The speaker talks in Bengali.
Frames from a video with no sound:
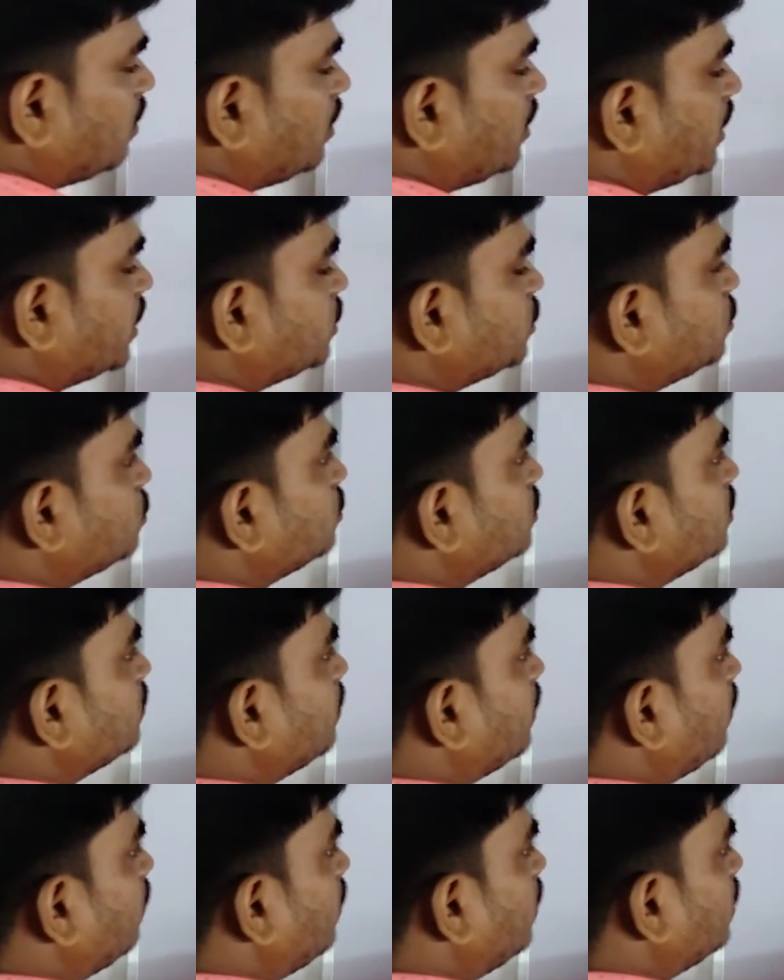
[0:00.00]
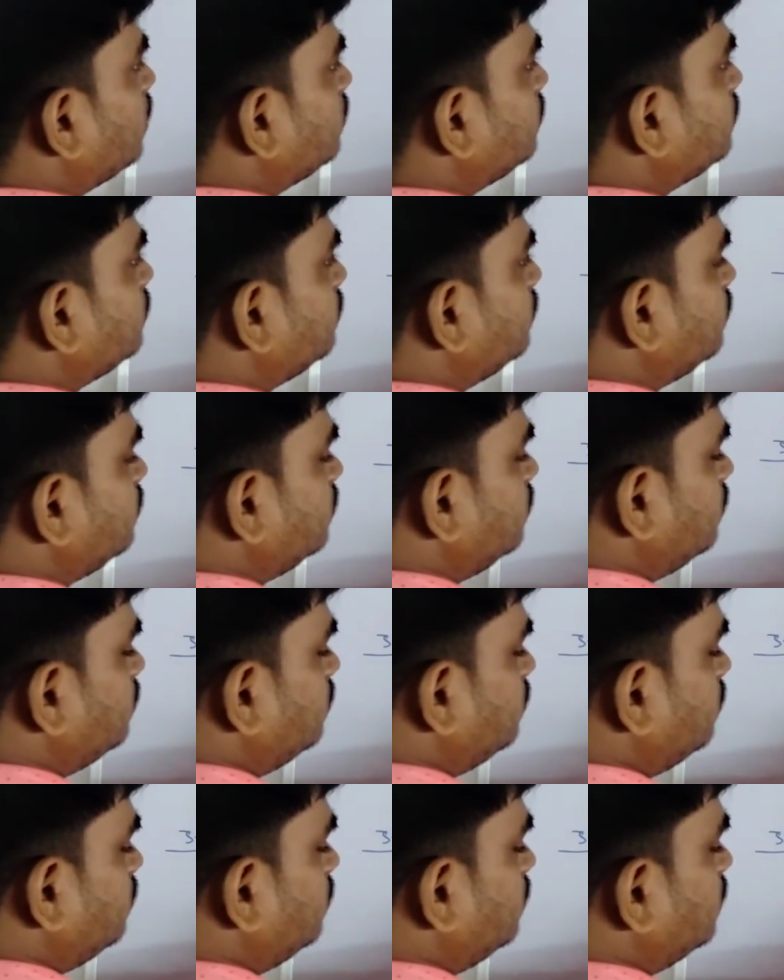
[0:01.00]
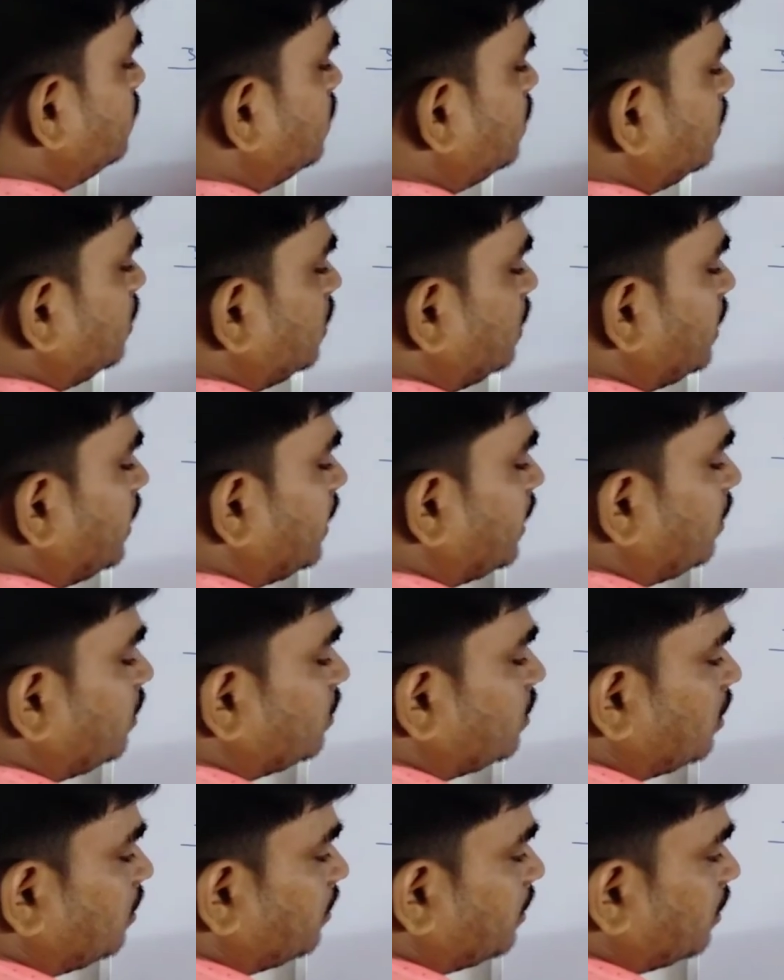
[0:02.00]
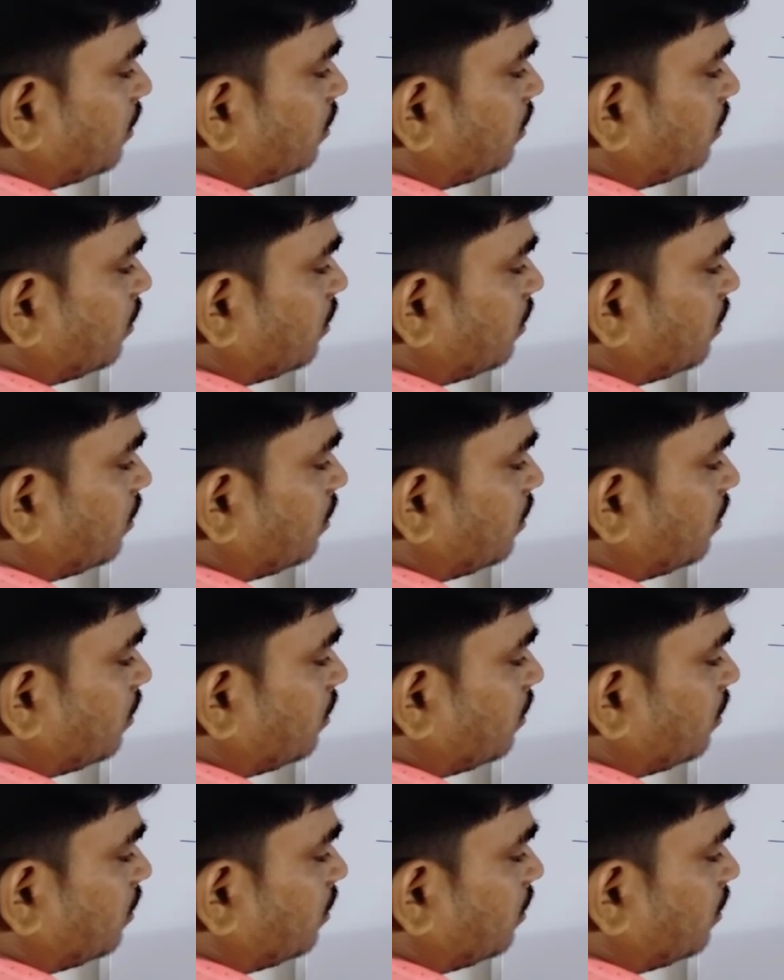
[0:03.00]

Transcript: এক্স টু দি পাওয়ার এটা কত হবে